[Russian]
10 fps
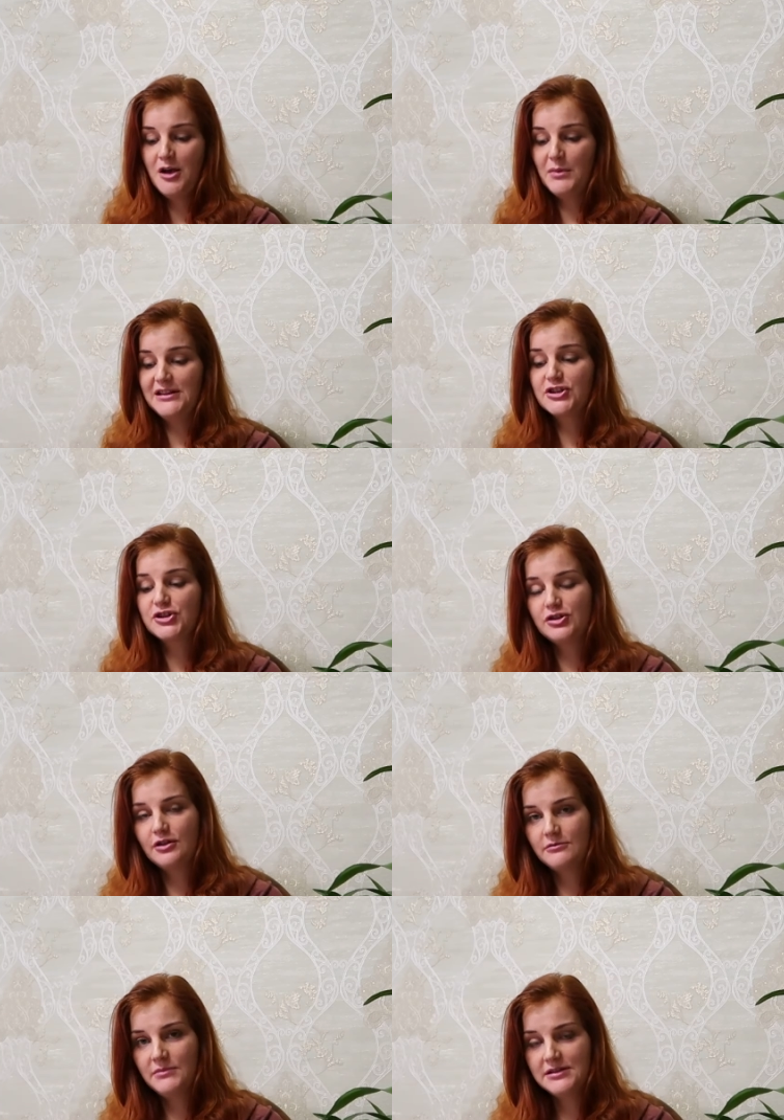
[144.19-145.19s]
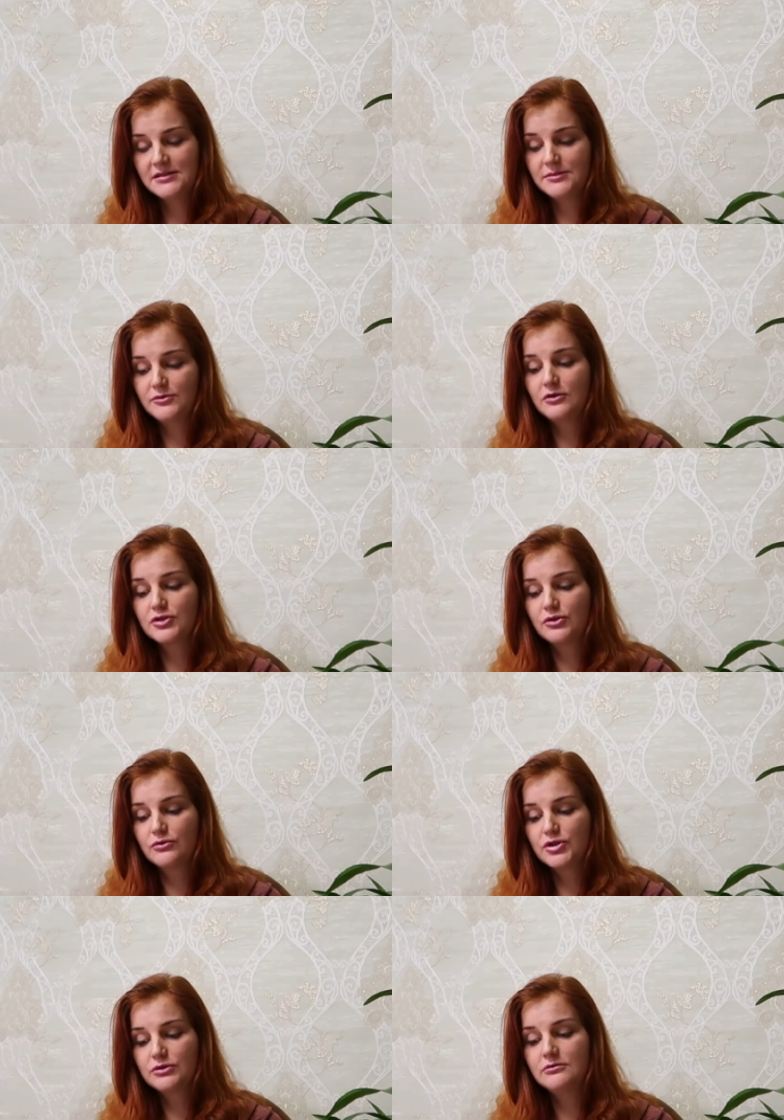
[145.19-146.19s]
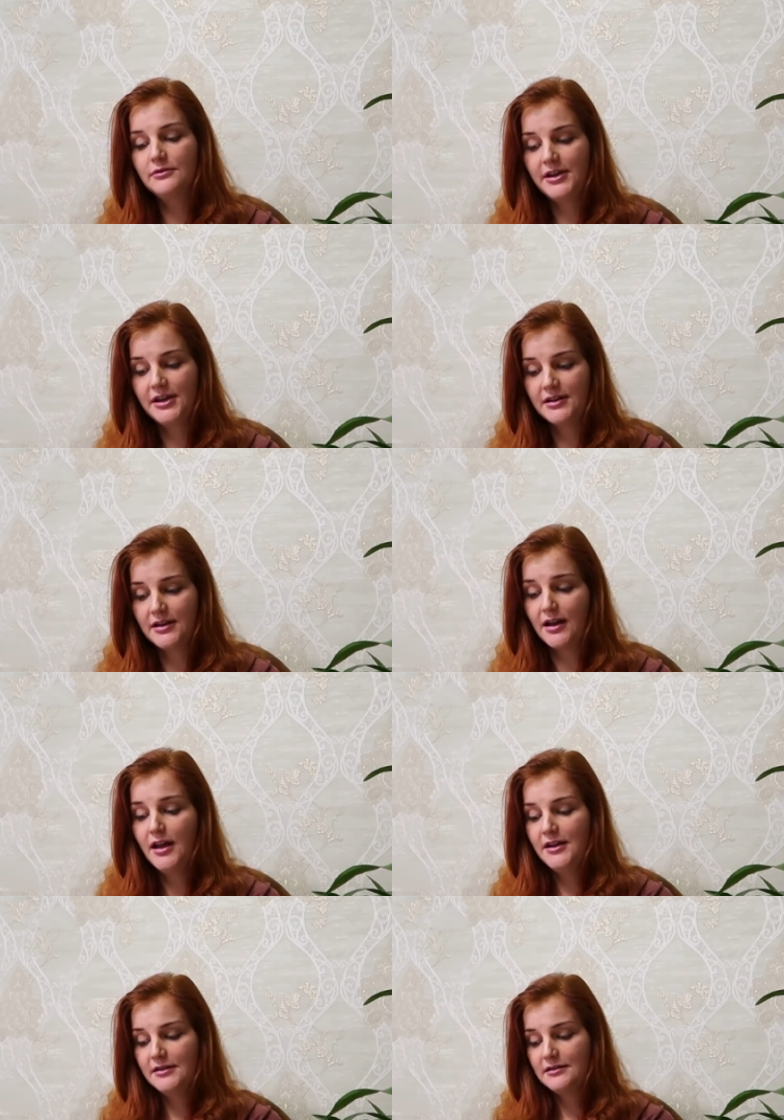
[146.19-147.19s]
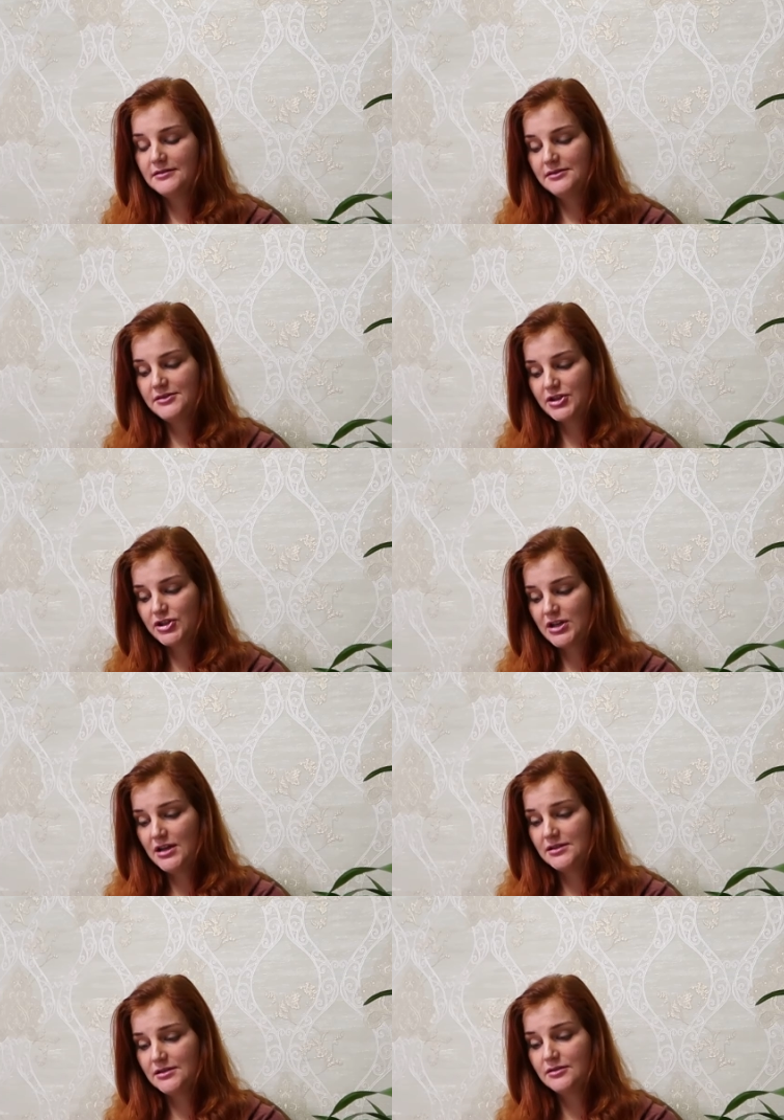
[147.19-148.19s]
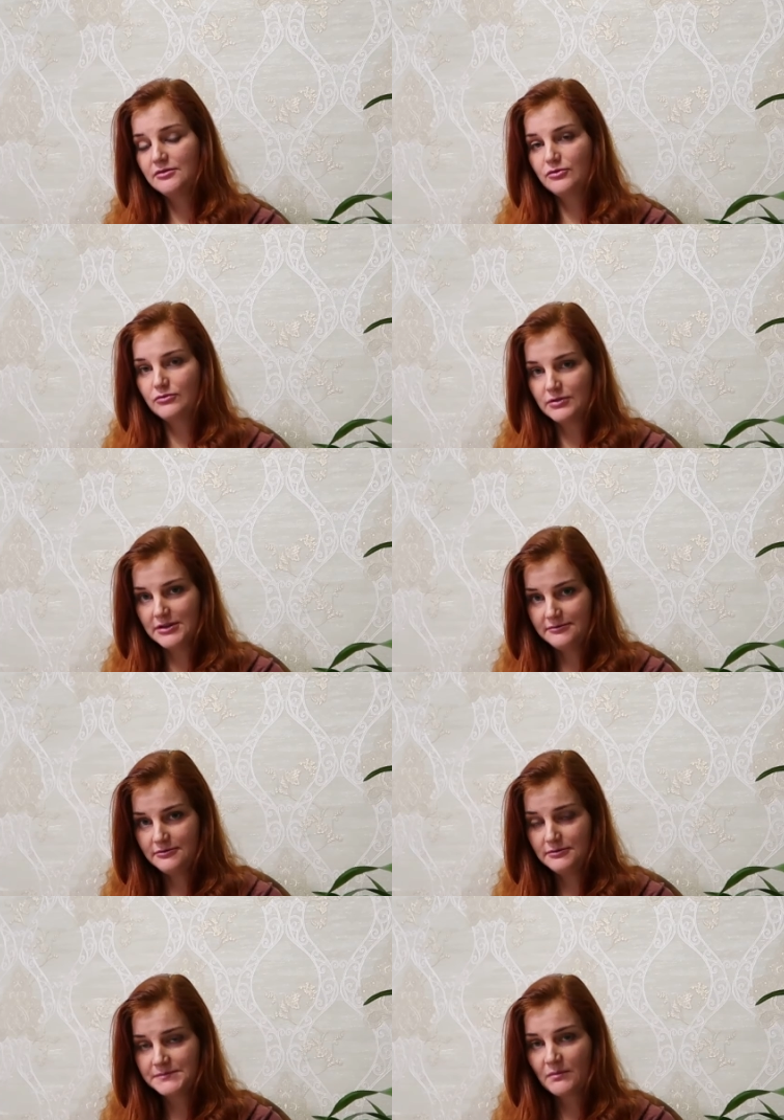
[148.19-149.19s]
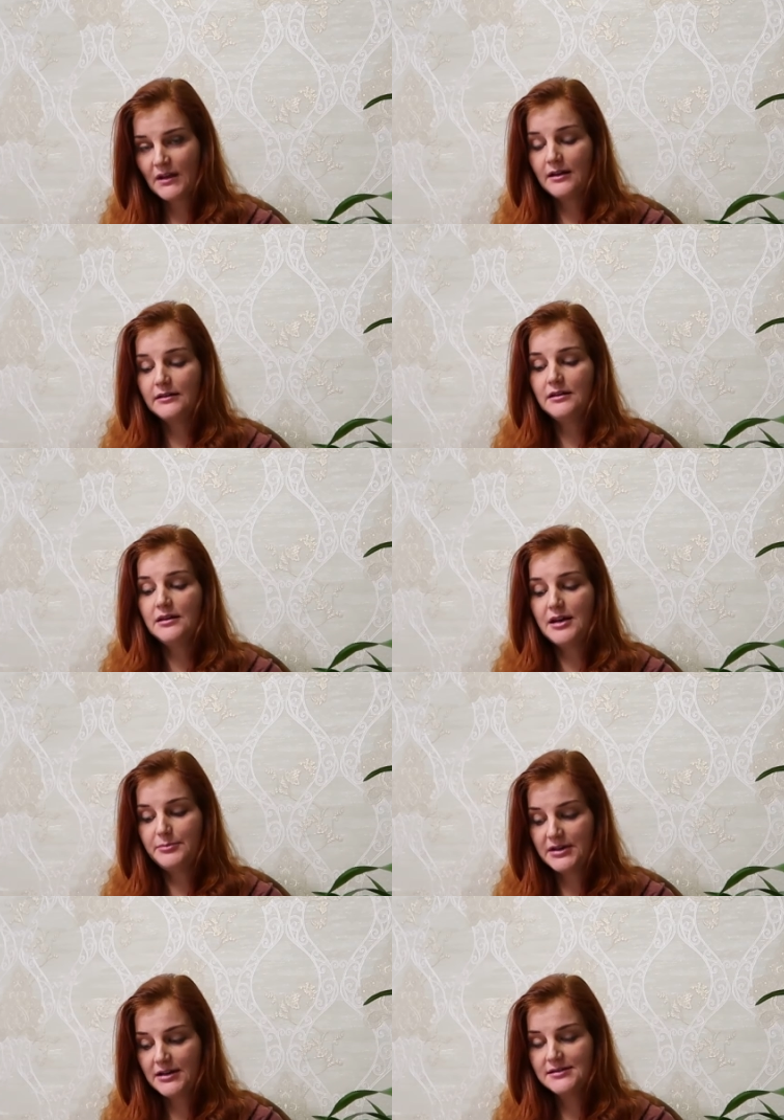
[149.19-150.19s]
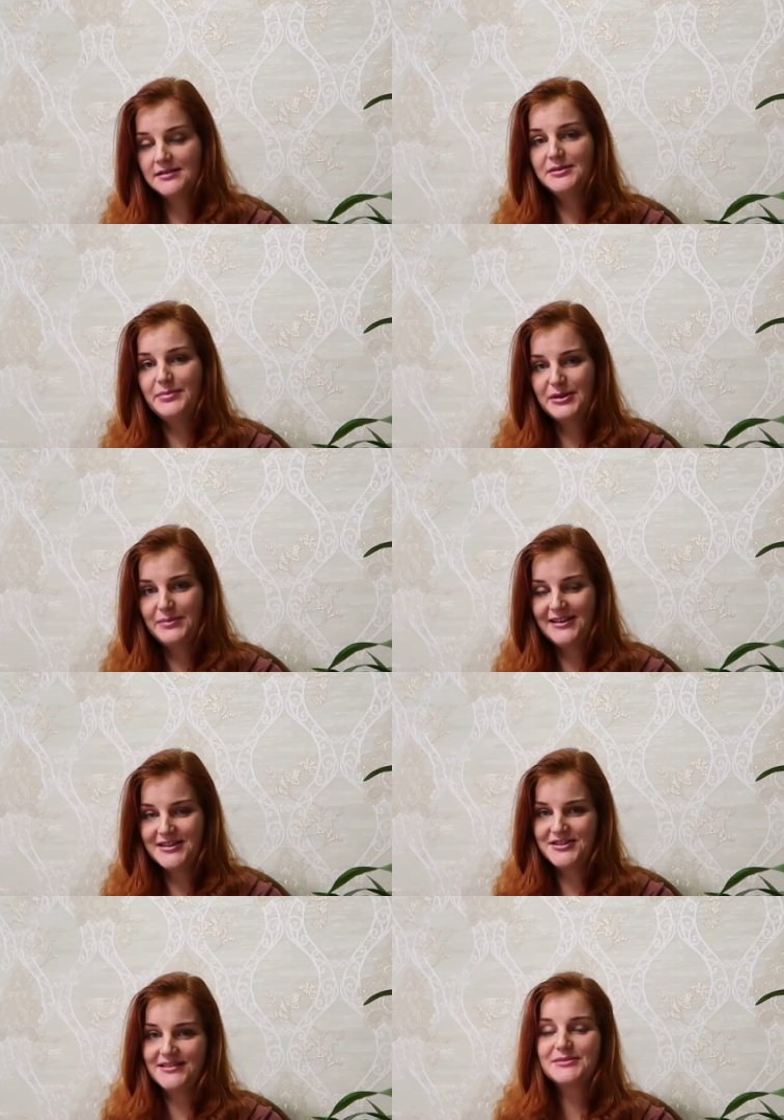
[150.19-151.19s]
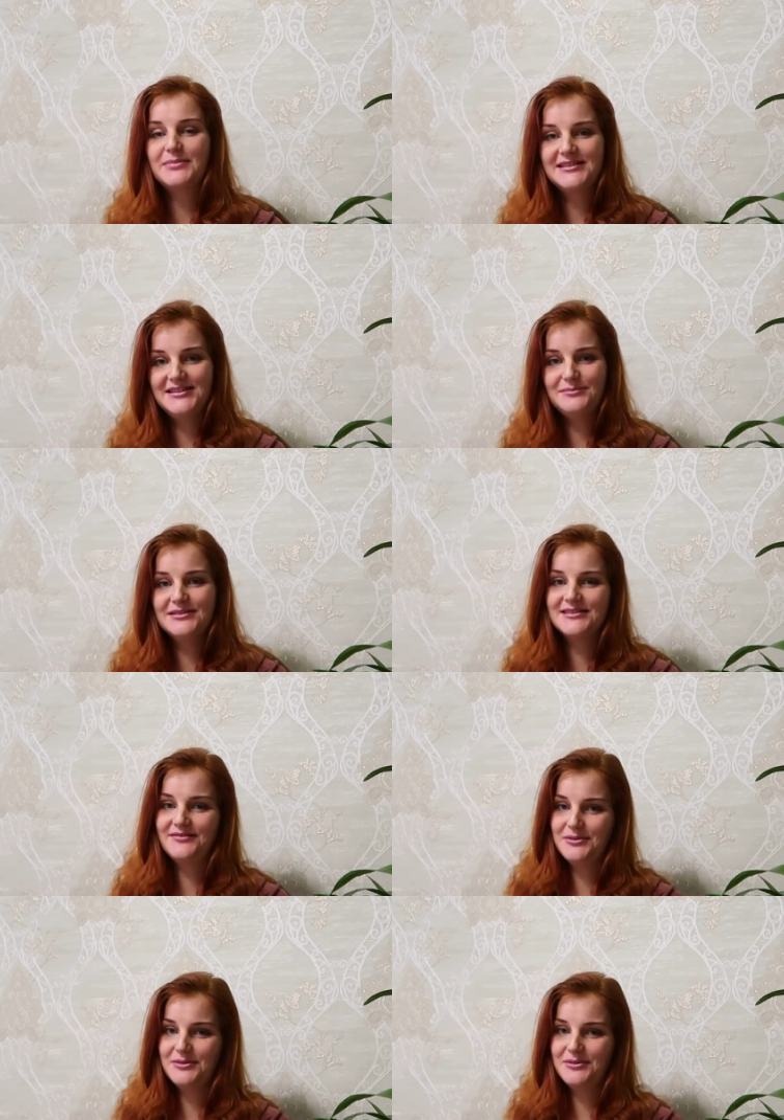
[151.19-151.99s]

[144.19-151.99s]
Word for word: Малыш к 4 месяцам должен уже уверенно держать голову и опираться на предплечье. Спасибо за